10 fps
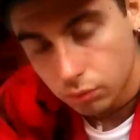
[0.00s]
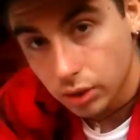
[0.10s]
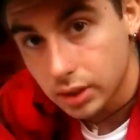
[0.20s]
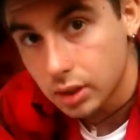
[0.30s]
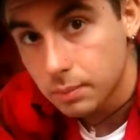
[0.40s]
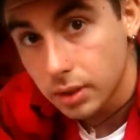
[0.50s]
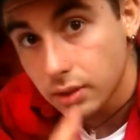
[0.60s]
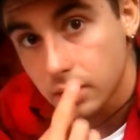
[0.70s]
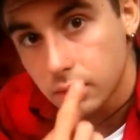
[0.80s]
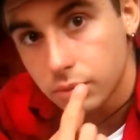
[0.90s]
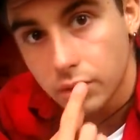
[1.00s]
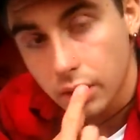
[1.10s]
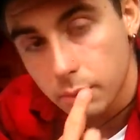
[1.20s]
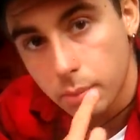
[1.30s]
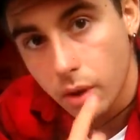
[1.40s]
ne vous inquiétez pas si vous
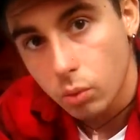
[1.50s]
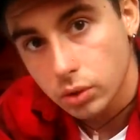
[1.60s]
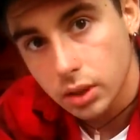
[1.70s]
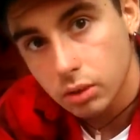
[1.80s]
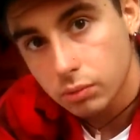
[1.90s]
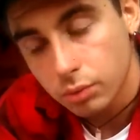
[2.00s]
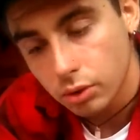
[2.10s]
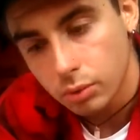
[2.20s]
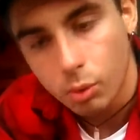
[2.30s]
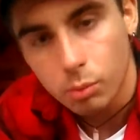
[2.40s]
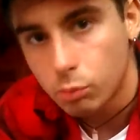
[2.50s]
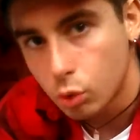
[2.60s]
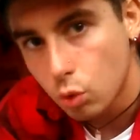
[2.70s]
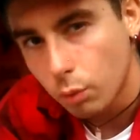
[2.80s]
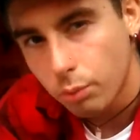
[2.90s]
n'arrivez pas à rentrer forcément même en
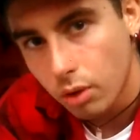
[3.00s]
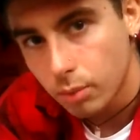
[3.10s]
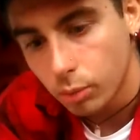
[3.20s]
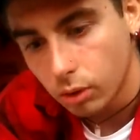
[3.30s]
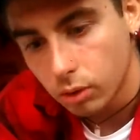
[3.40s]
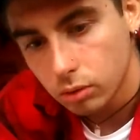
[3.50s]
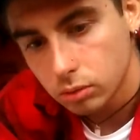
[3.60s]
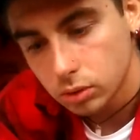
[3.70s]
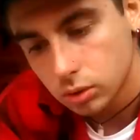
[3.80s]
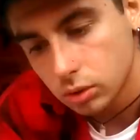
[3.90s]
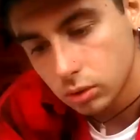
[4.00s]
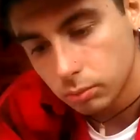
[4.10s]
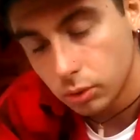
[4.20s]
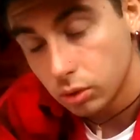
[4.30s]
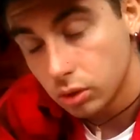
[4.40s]
courbant à mort.
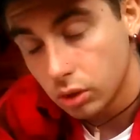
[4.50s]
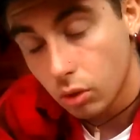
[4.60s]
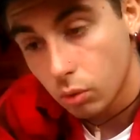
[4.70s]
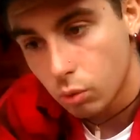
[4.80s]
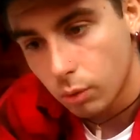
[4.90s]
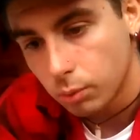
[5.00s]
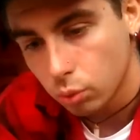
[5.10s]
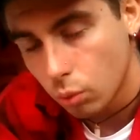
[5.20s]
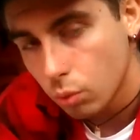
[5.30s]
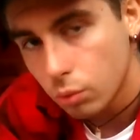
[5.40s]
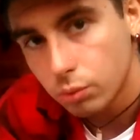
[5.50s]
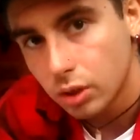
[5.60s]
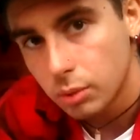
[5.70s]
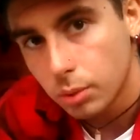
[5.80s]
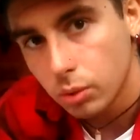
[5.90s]
D'ailleurs en courbant trop, vous
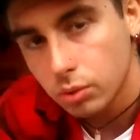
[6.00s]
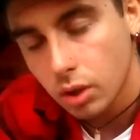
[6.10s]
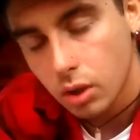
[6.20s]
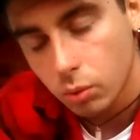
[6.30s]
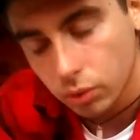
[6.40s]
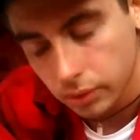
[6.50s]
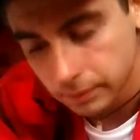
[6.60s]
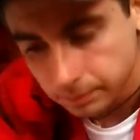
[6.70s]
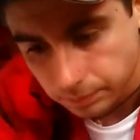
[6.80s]
n'allez pas réussir à la rentrer.